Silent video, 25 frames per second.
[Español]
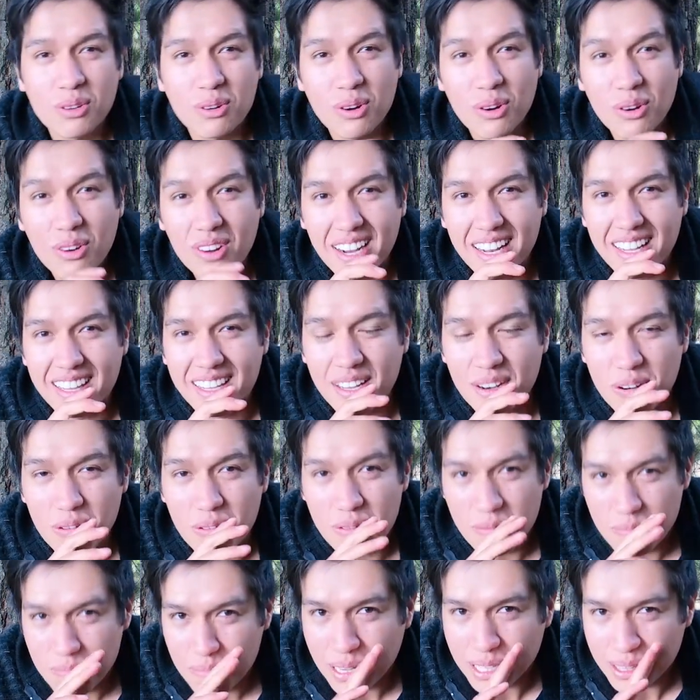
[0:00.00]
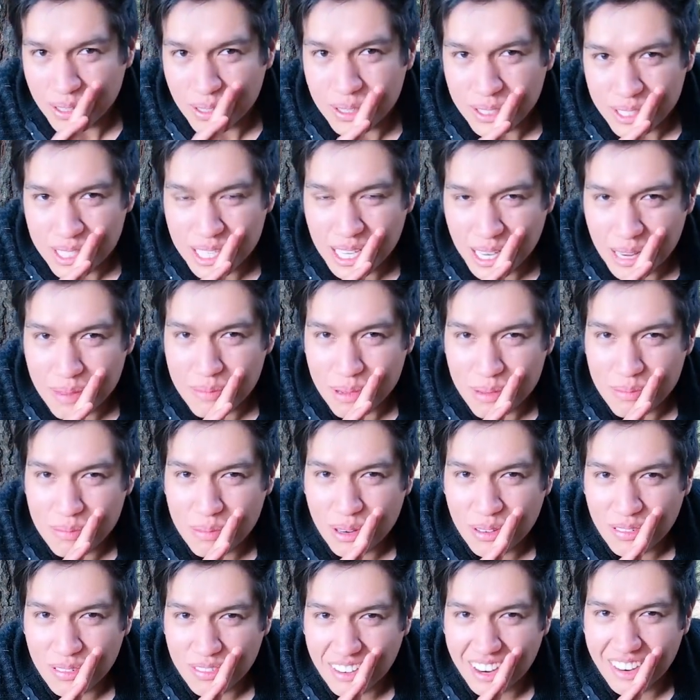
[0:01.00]
Turrón Calderón, patrocíname
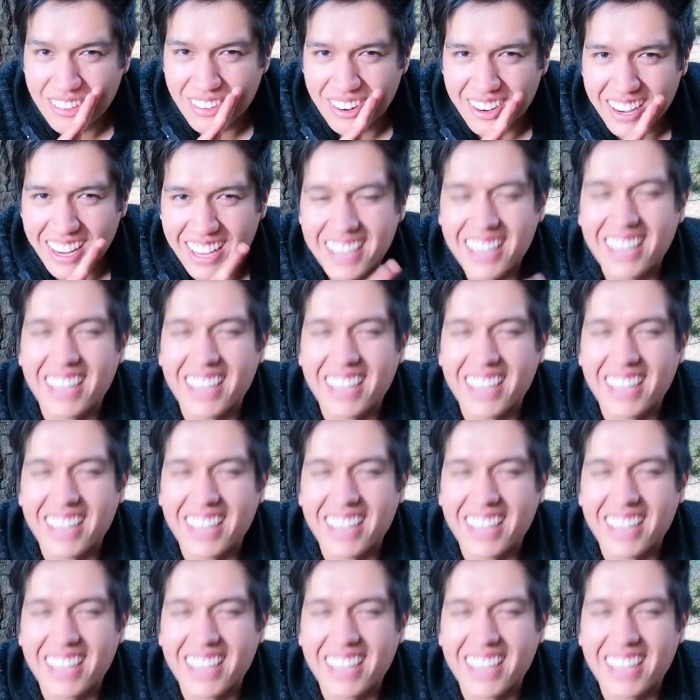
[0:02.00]
por favor.